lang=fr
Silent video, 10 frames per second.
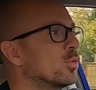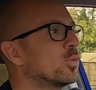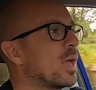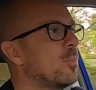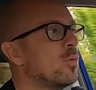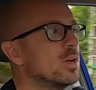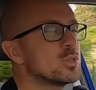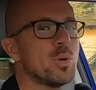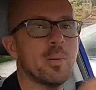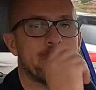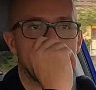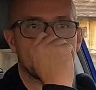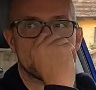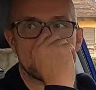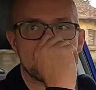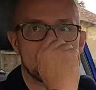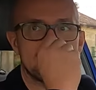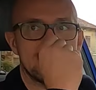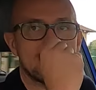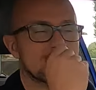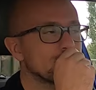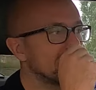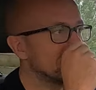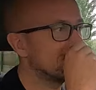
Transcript: tout cas, moi, je me rappelle qu'à sa sortie, la Zoé,